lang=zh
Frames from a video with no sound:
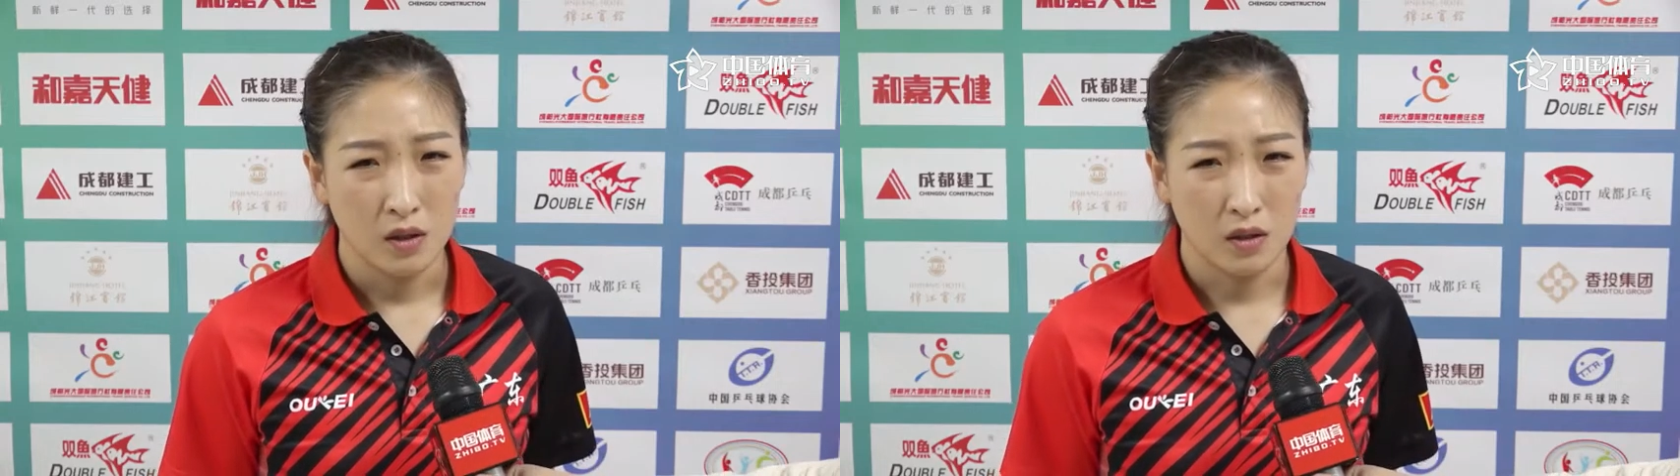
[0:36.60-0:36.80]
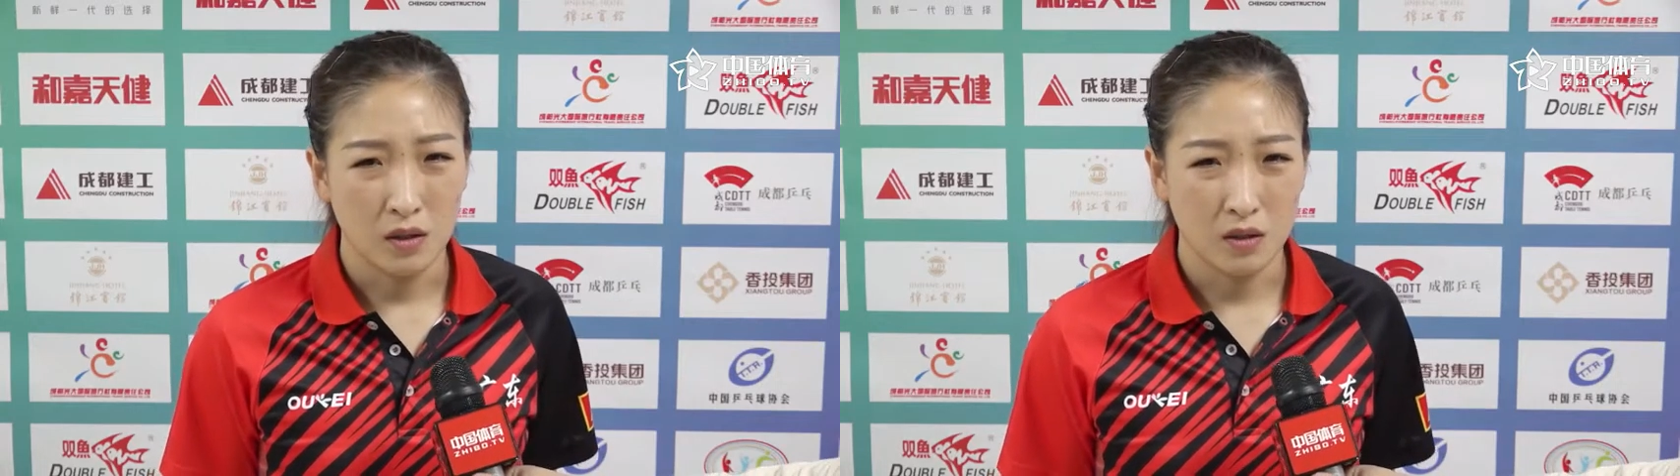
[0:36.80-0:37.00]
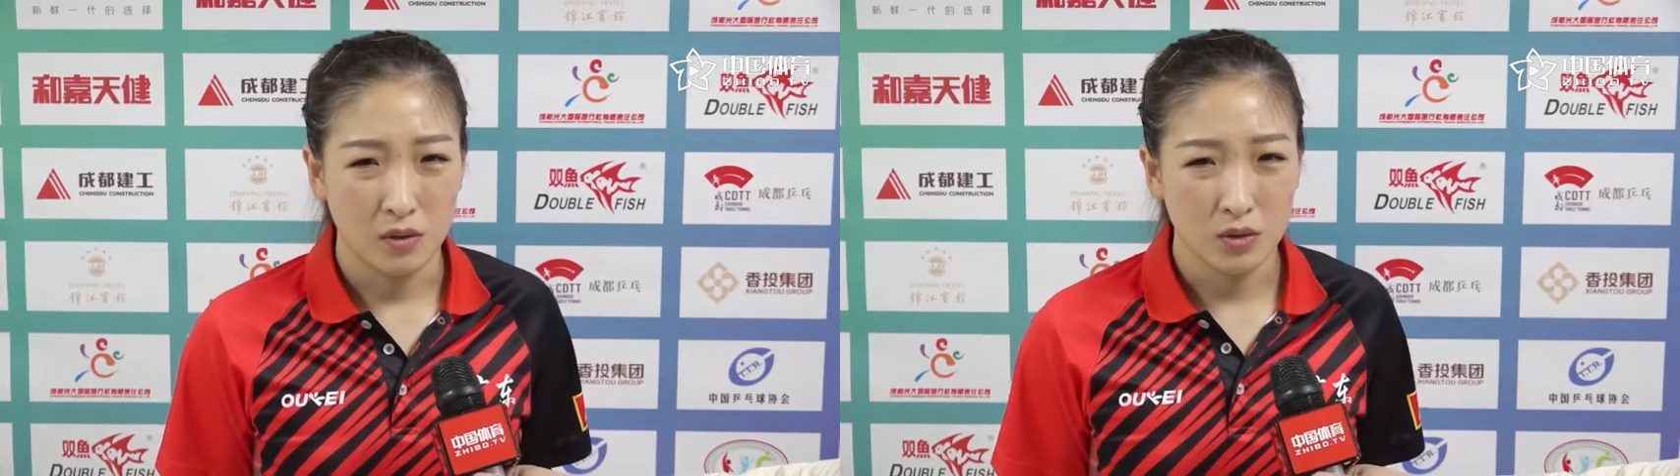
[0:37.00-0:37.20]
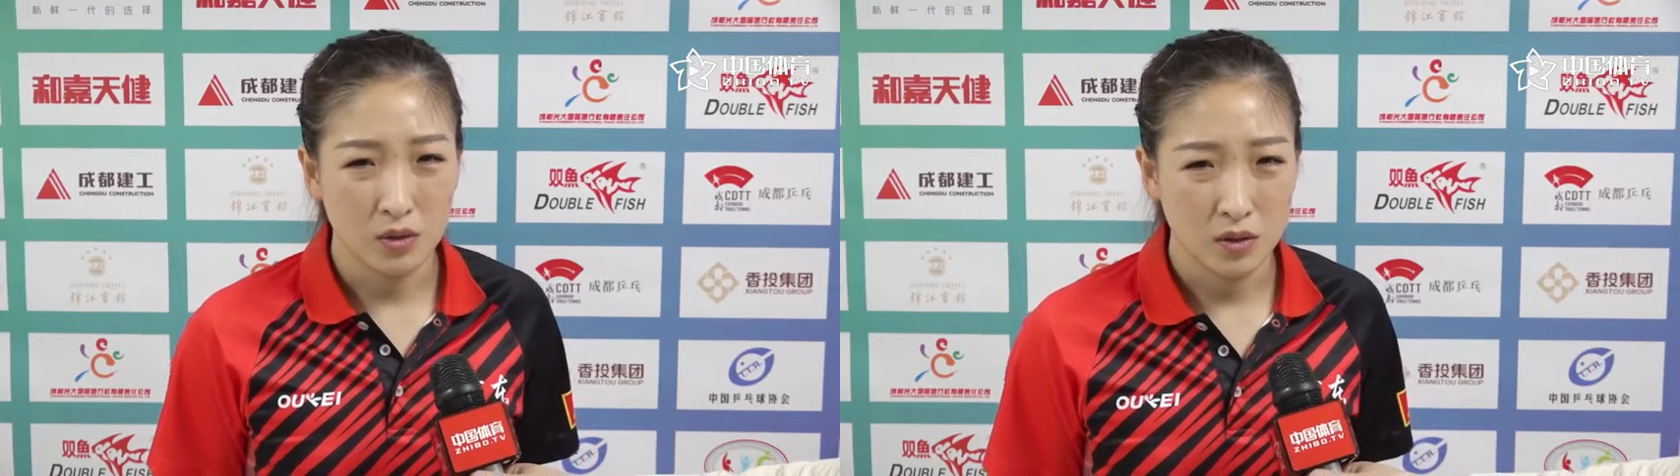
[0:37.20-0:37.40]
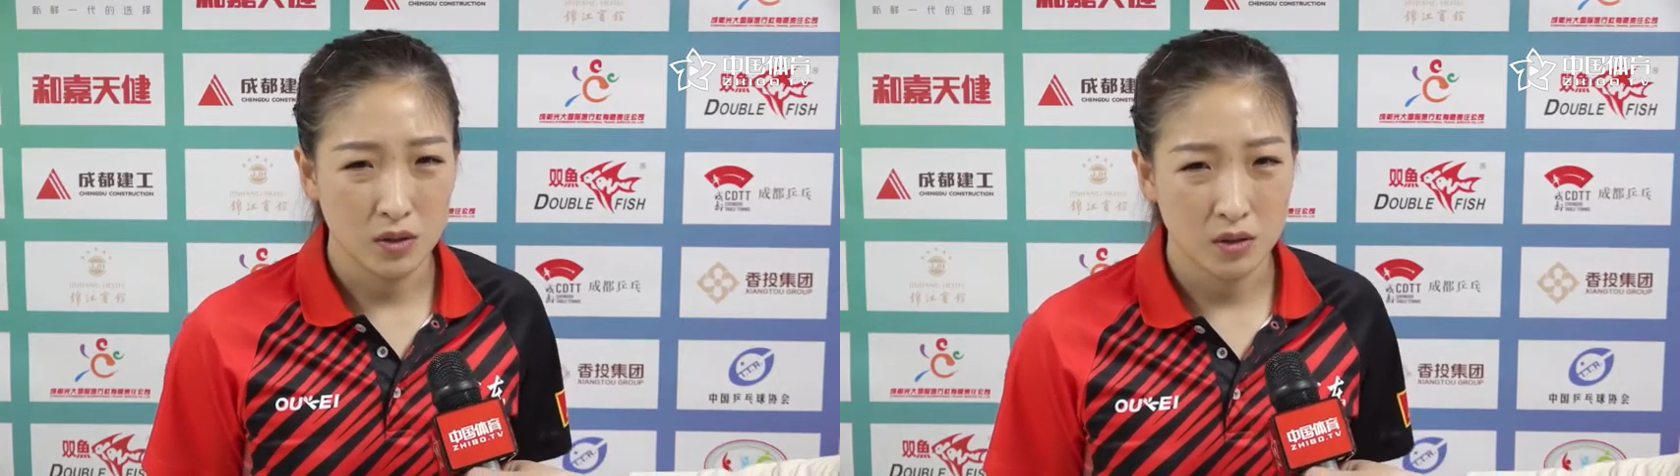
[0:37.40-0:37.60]
我觉
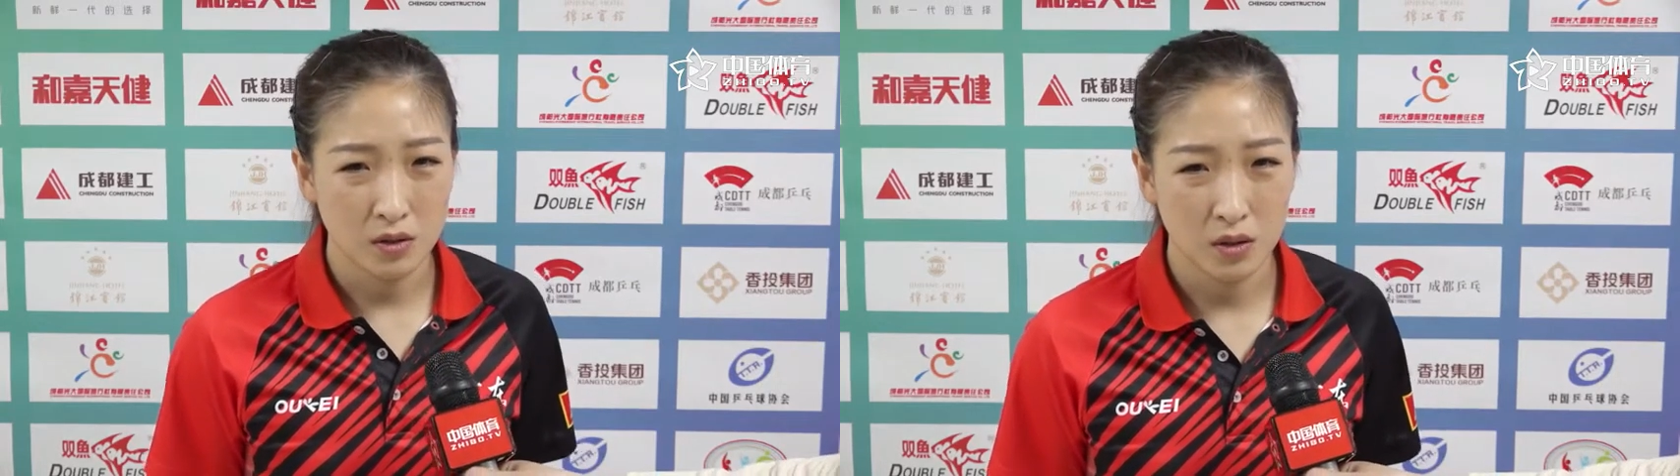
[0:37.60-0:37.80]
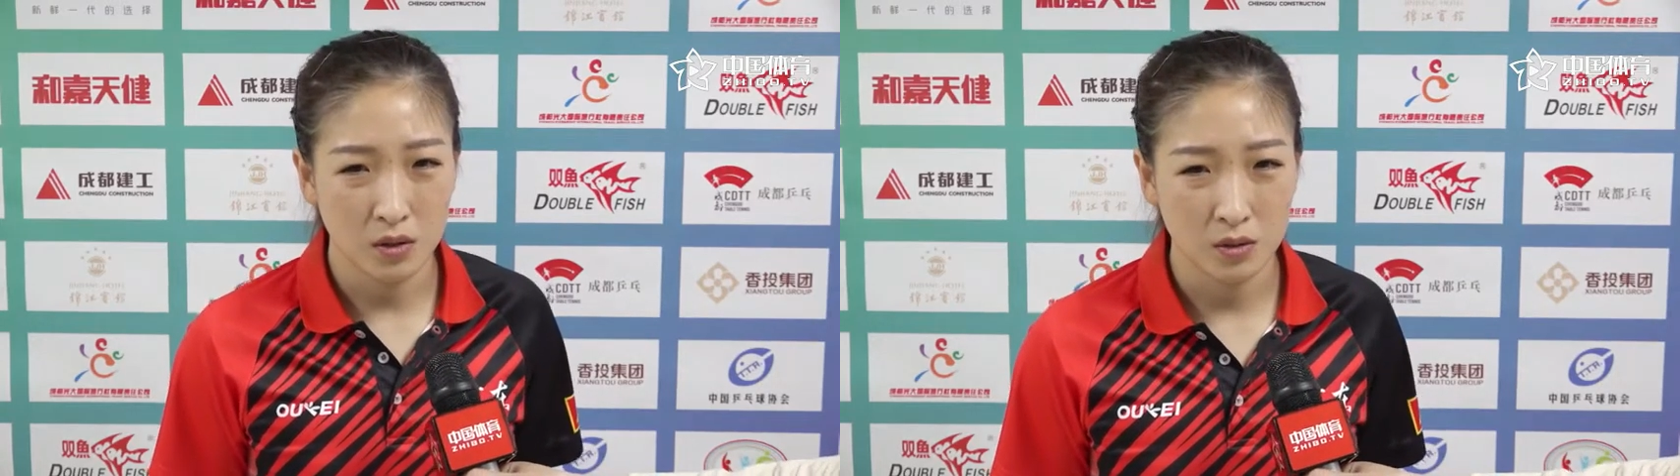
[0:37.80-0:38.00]
得其实